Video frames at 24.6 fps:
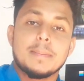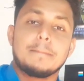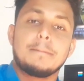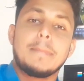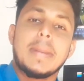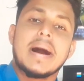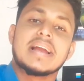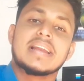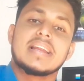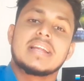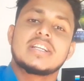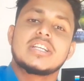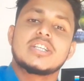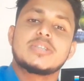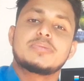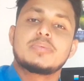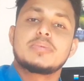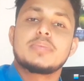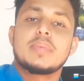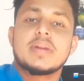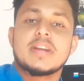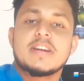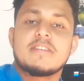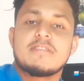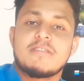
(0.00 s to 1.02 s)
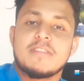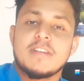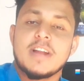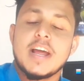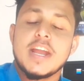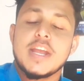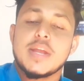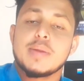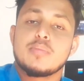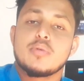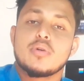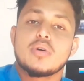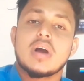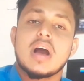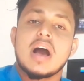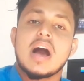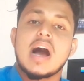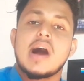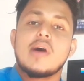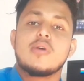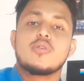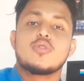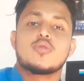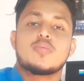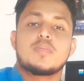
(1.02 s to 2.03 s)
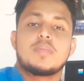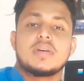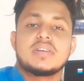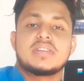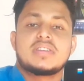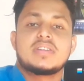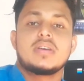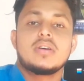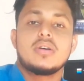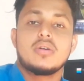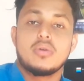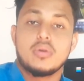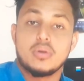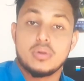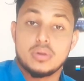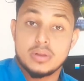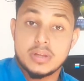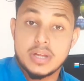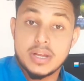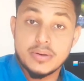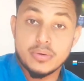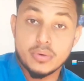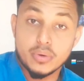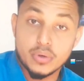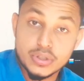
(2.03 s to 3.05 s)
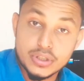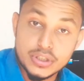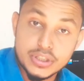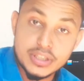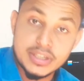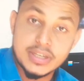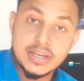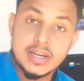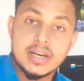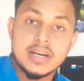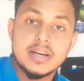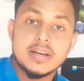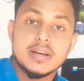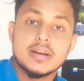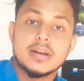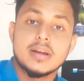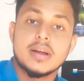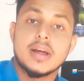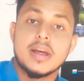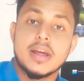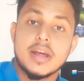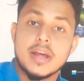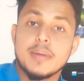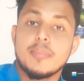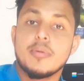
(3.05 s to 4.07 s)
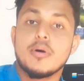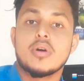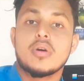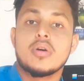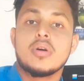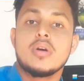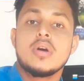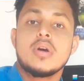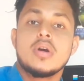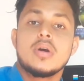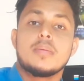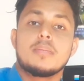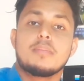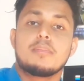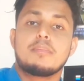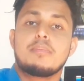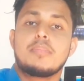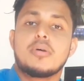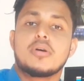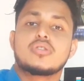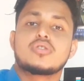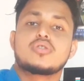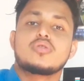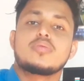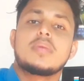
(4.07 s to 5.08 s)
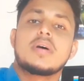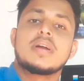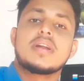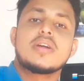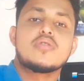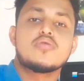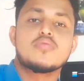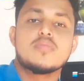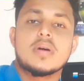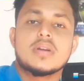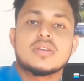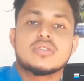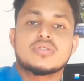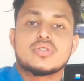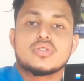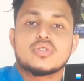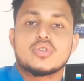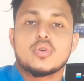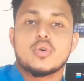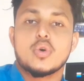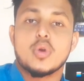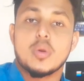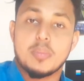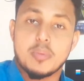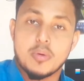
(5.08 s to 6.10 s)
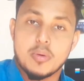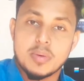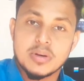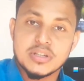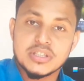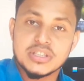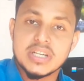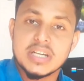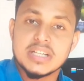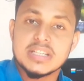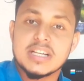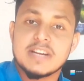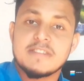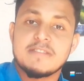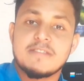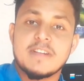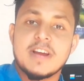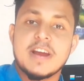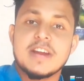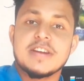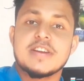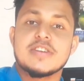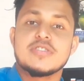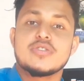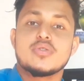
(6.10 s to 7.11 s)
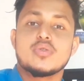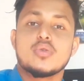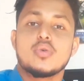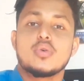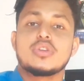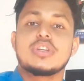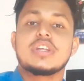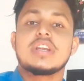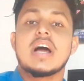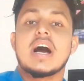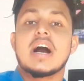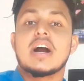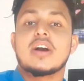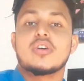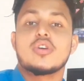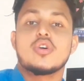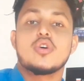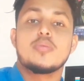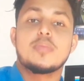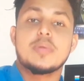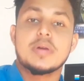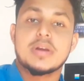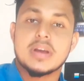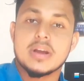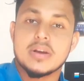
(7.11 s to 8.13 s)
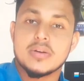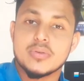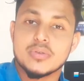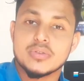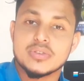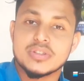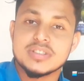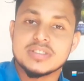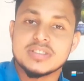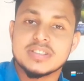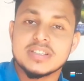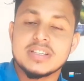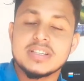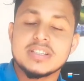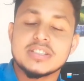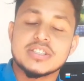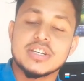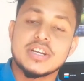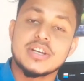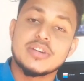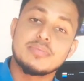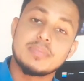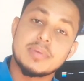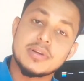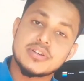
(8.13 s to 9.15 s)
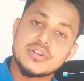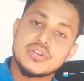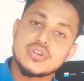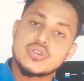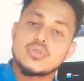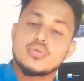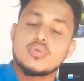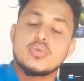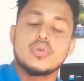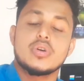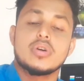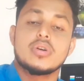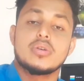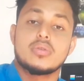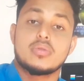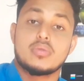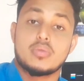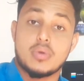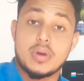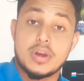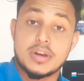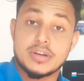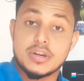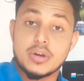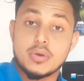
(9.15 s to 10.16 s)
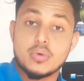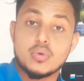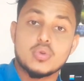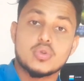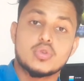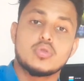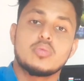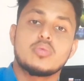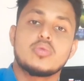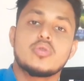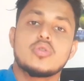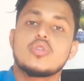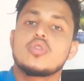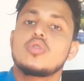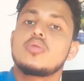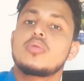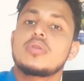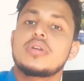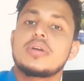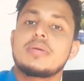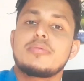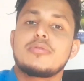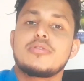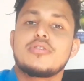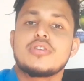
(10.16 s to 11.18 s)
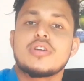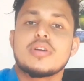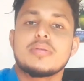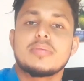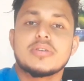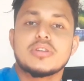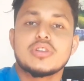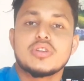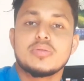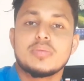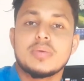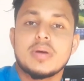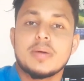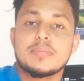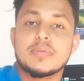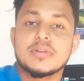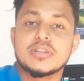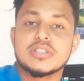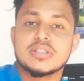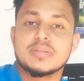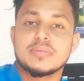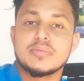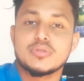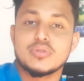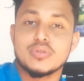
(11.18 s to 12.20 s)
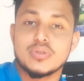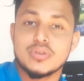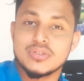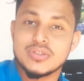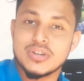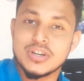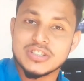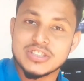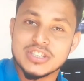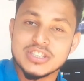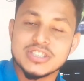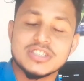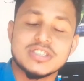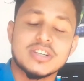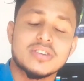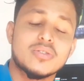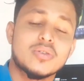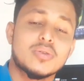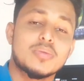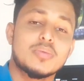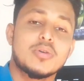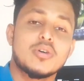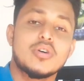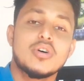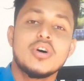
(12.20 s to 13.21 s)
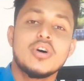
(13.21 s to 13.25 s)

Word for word: বাংলাদেশ বিমানের ফ্লাইট এবং আউটপাসে অনলাইন হচ্ছে না এবং বর্তমানে উমানস্থ সকল প্রবাসীরা যারা ফ্লাইটের জন্য অধীর আগ্রহ অপেক্ষা করতেছেন সেই বেশ কিছু কয়েকটা গুরুত্বপূর্ণ খবর এই ভিডিওটার মাধ্যমে আপনাদের সামনে তুলে ধরার চেষ্টা করব